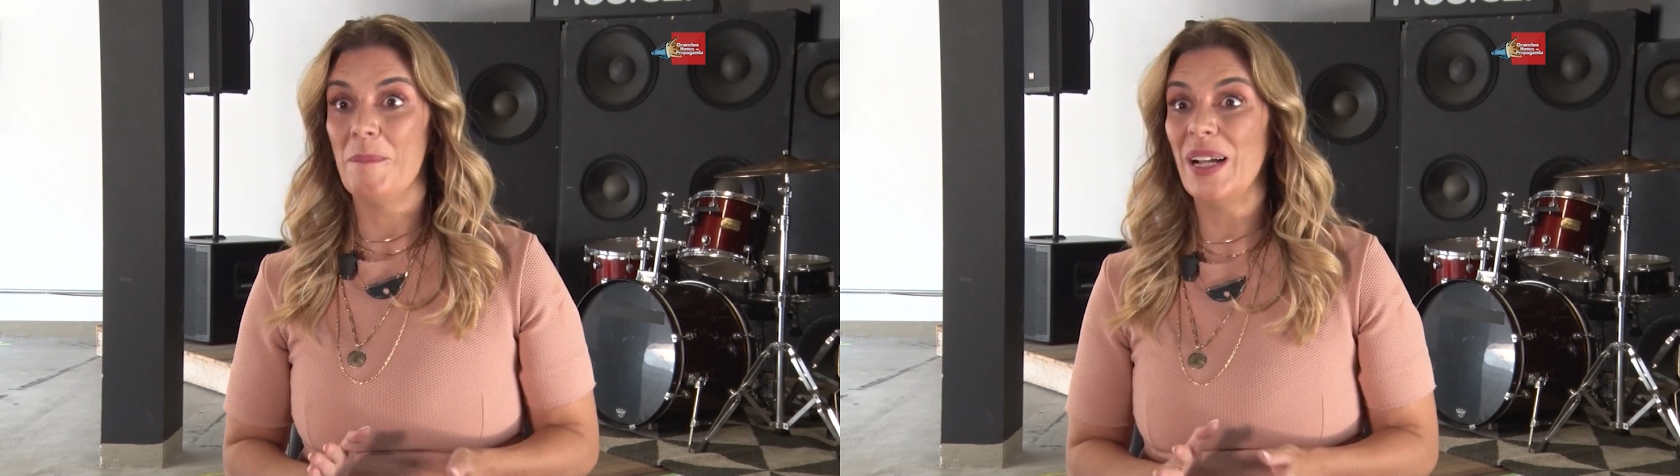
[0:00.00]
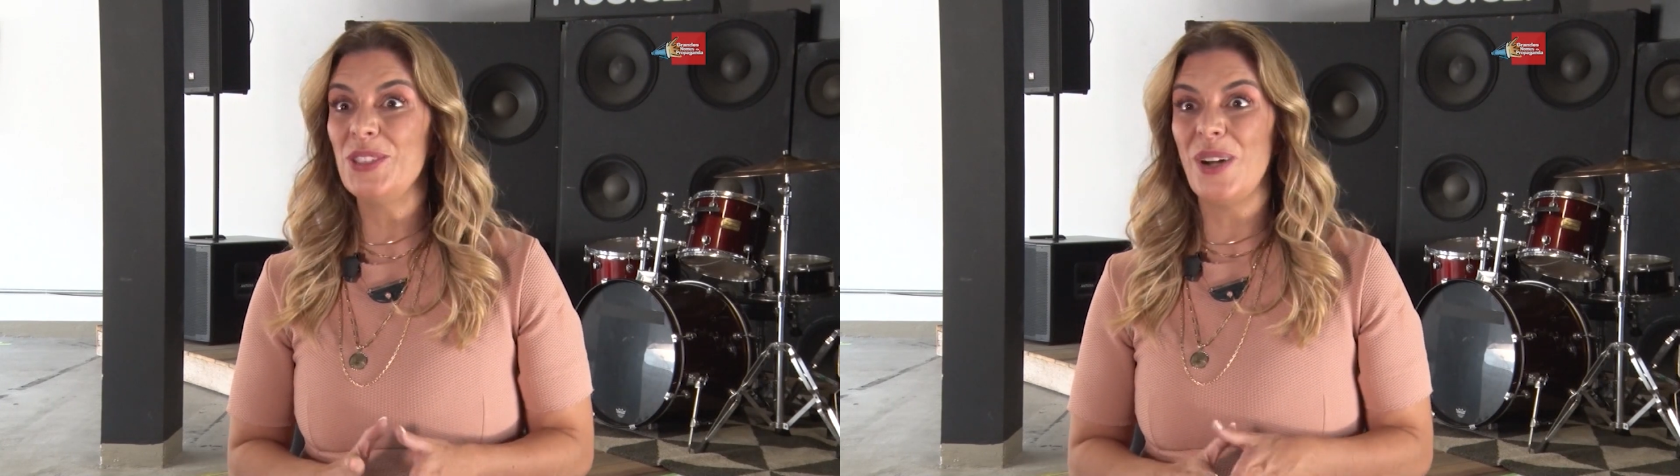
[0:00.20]

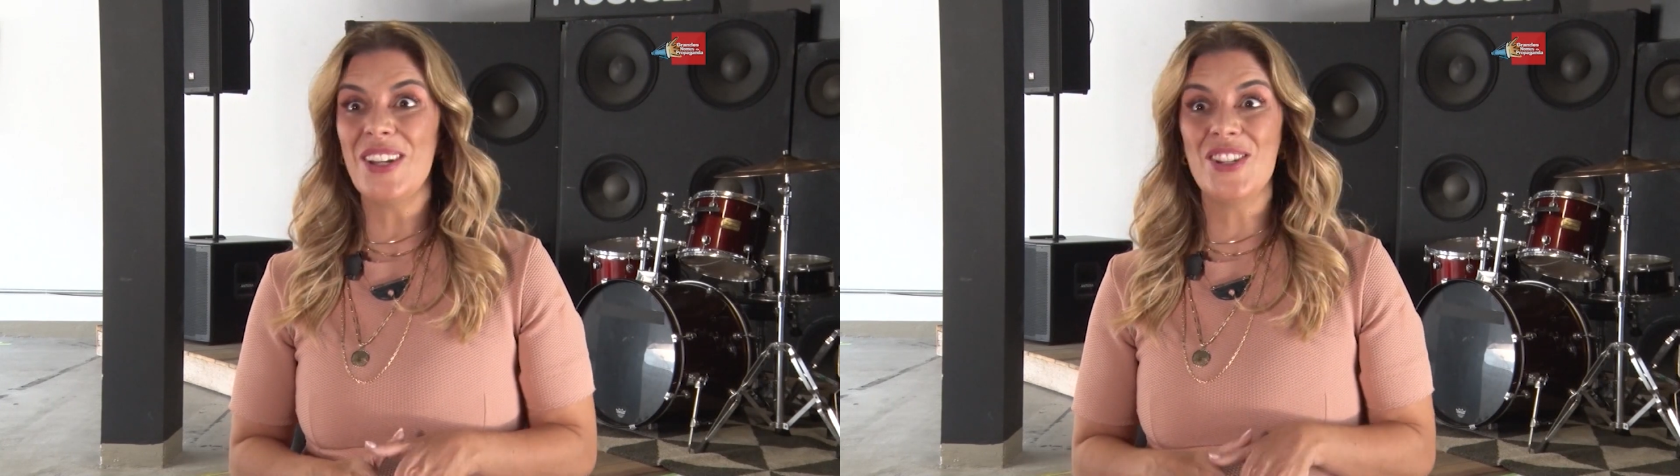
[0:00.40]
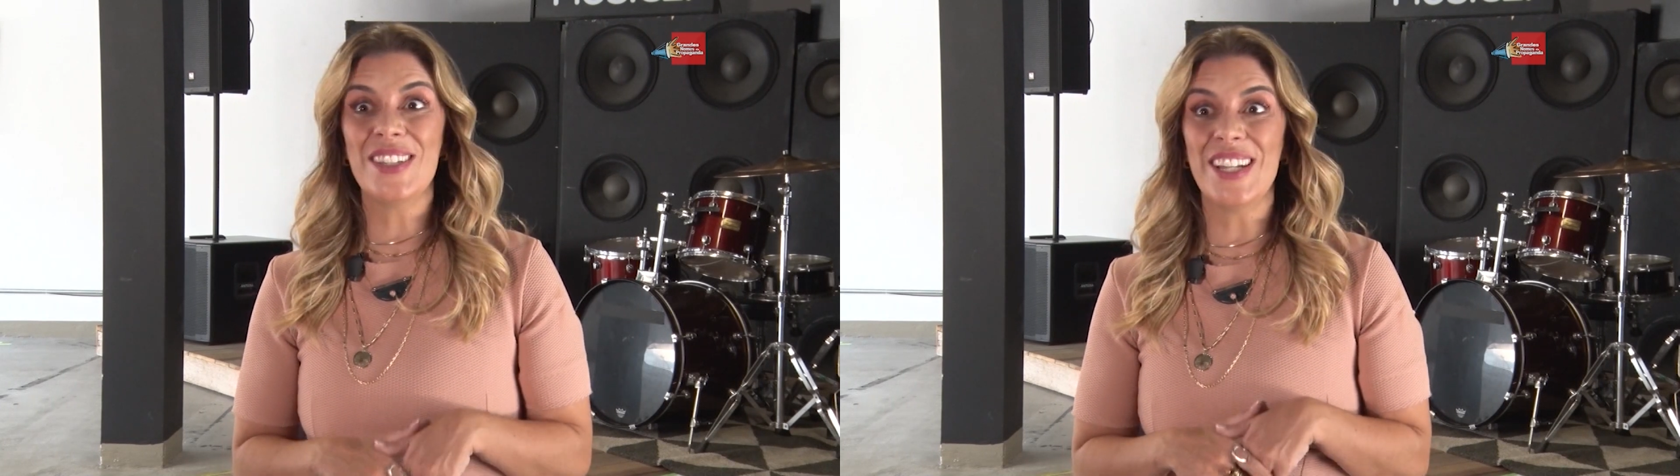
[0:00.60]
Mas o
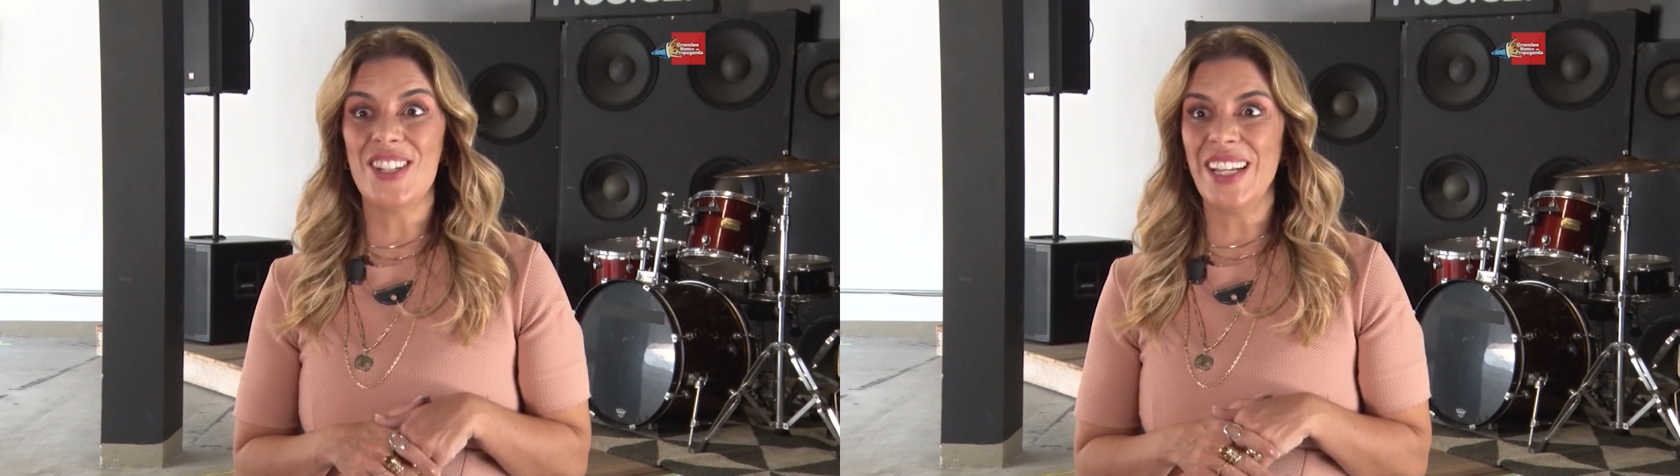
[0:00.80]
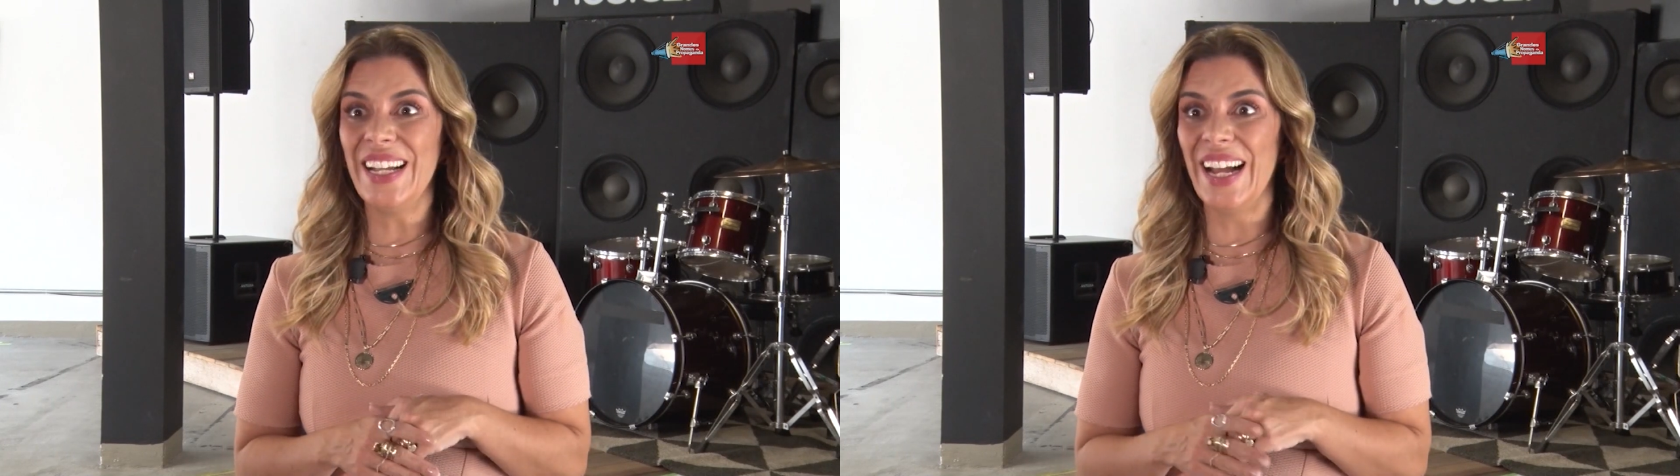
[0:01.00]
artista é
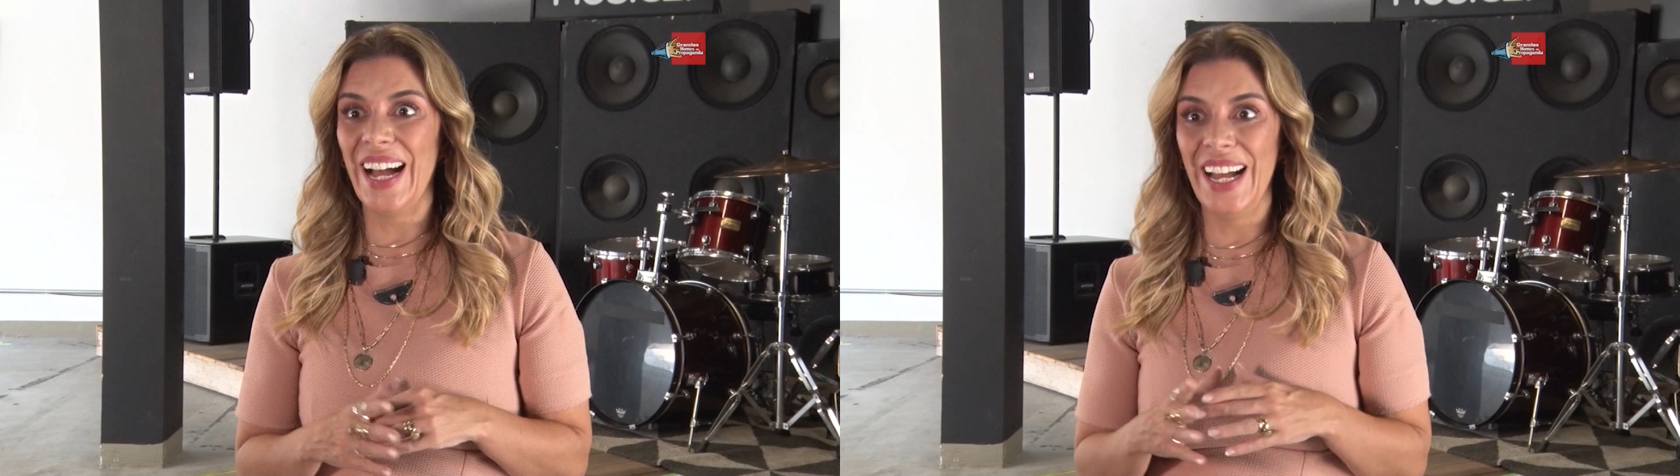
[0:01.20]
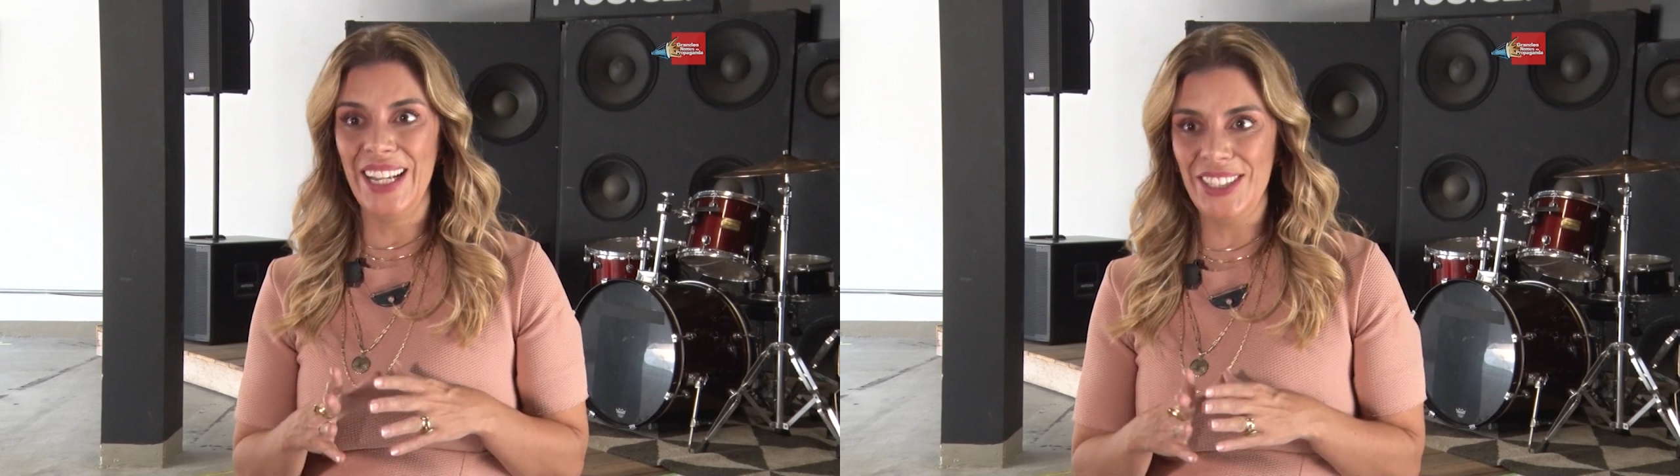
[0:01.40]

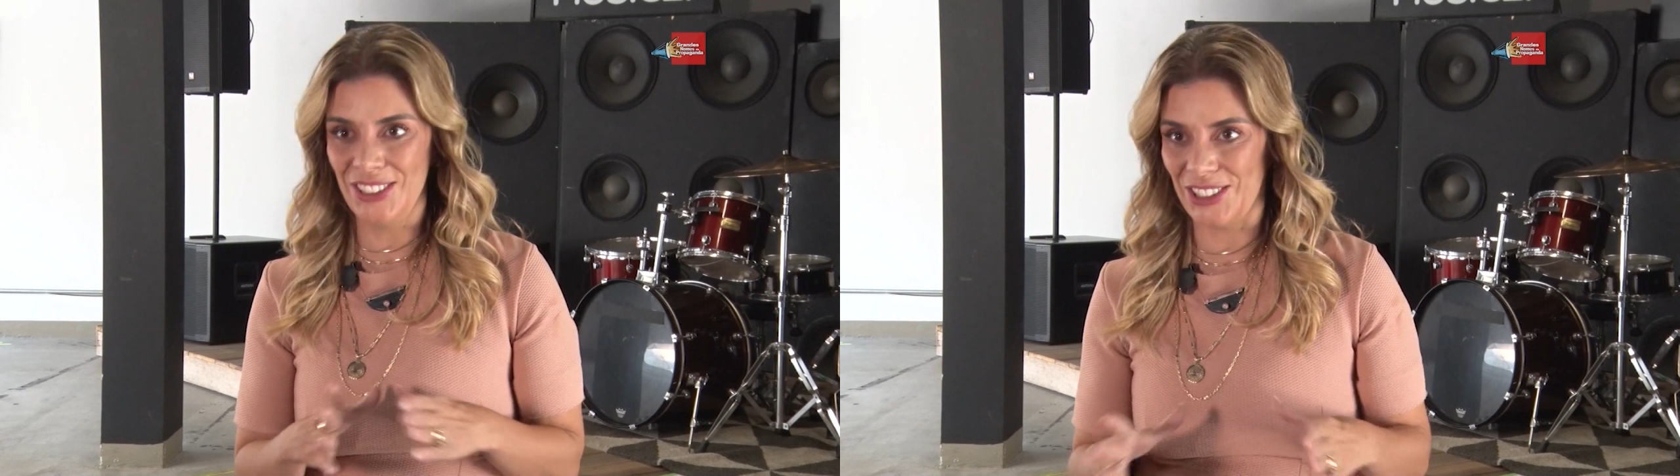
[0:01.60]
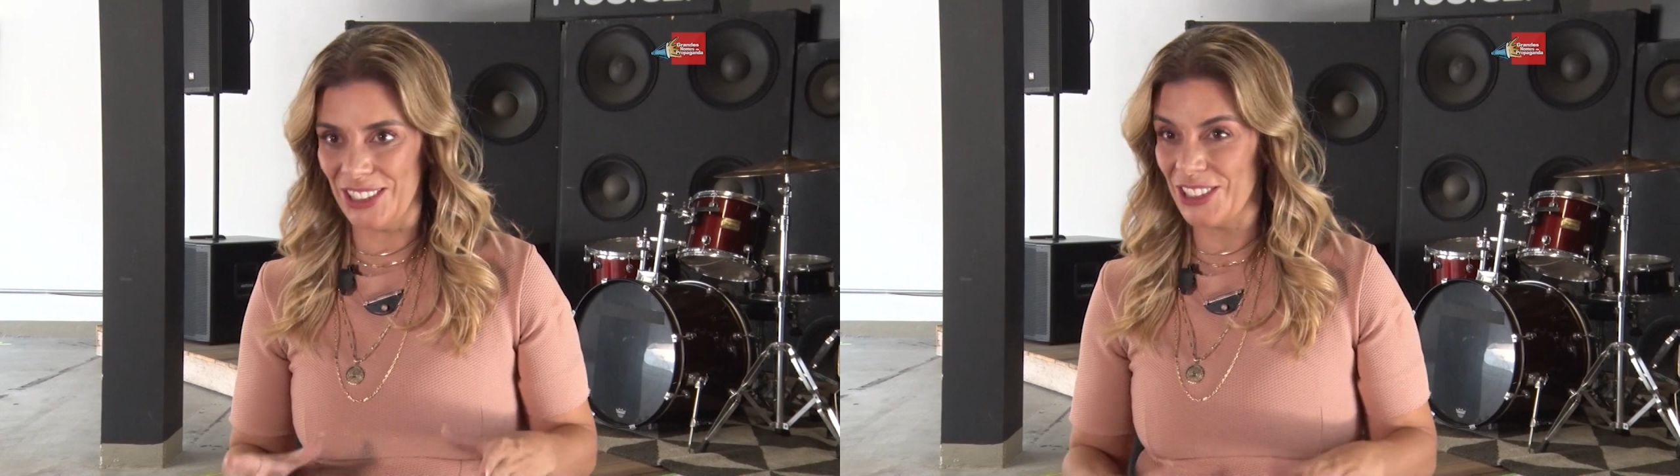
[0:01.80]

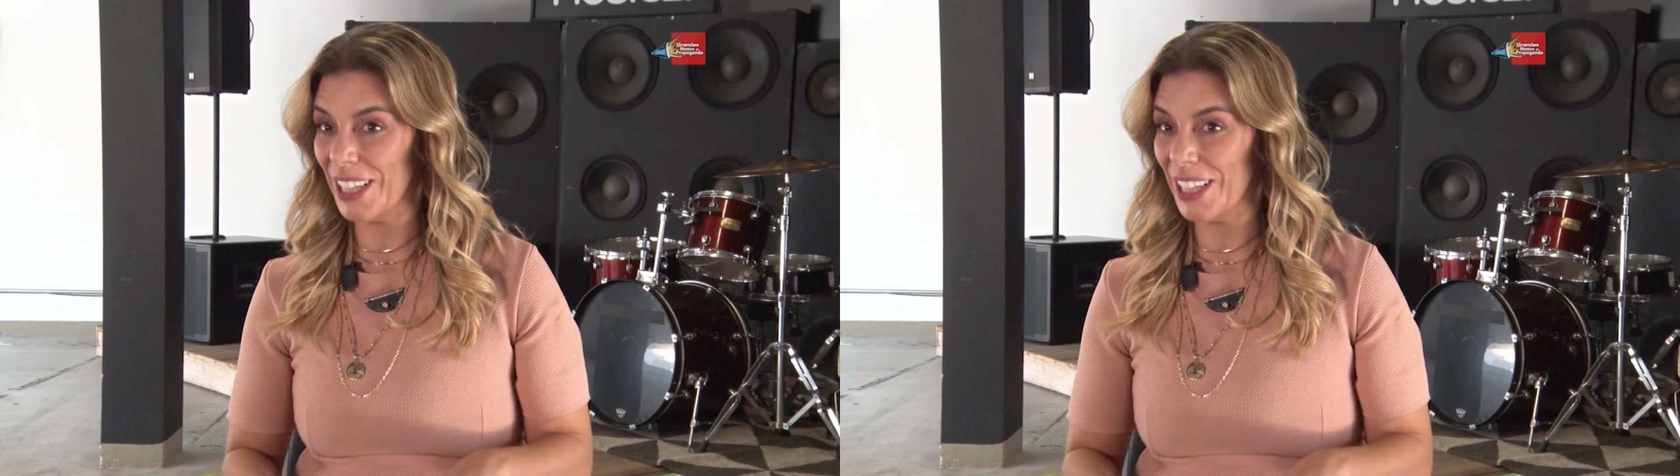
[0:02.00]
gigante,